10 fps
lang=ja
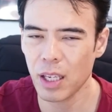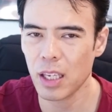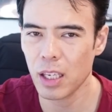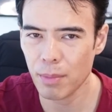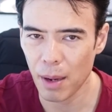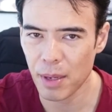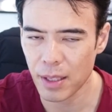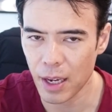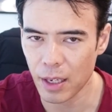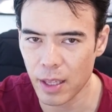で今見
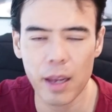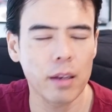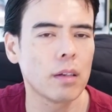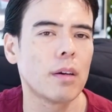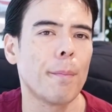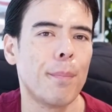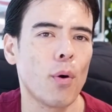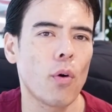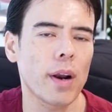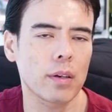ていて
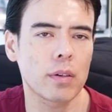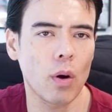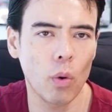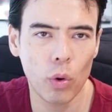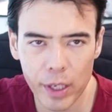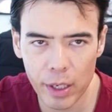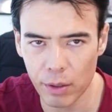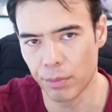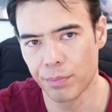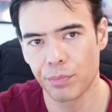暴落が起き
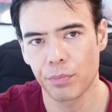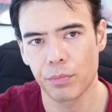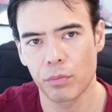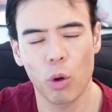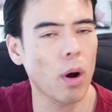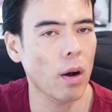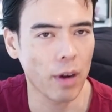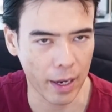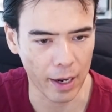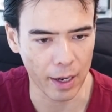るとは
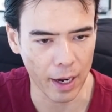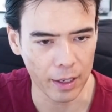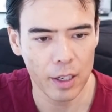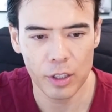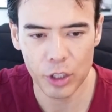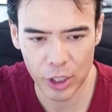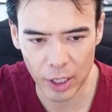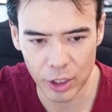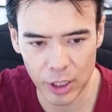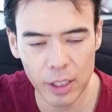分からない。しか
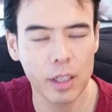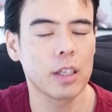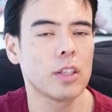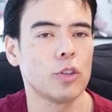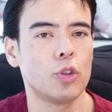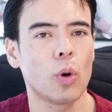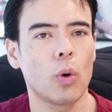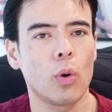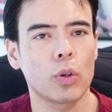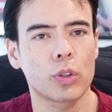し、
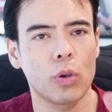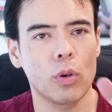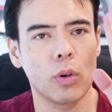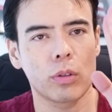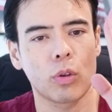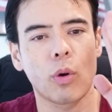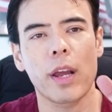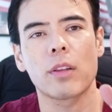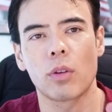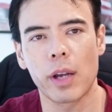上昇
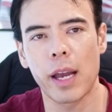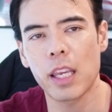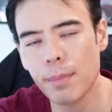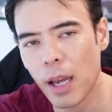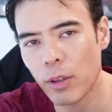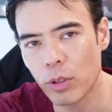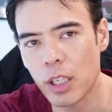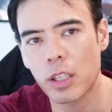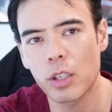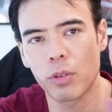トレンドが今の
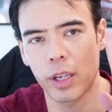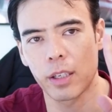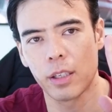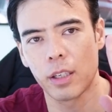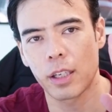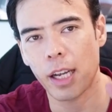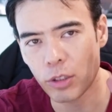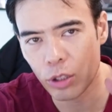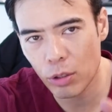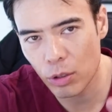勢いが
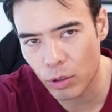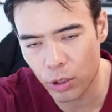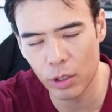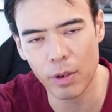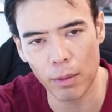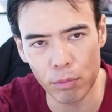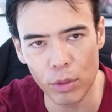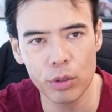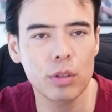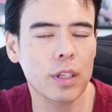続くのは
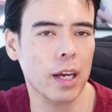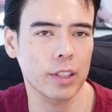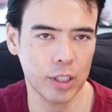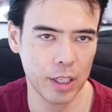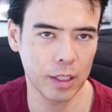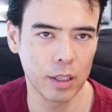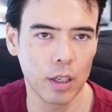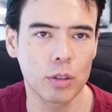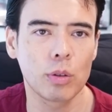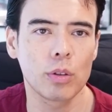難しい
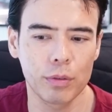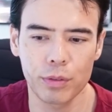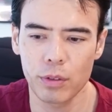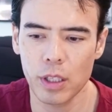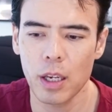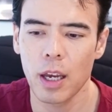というふうに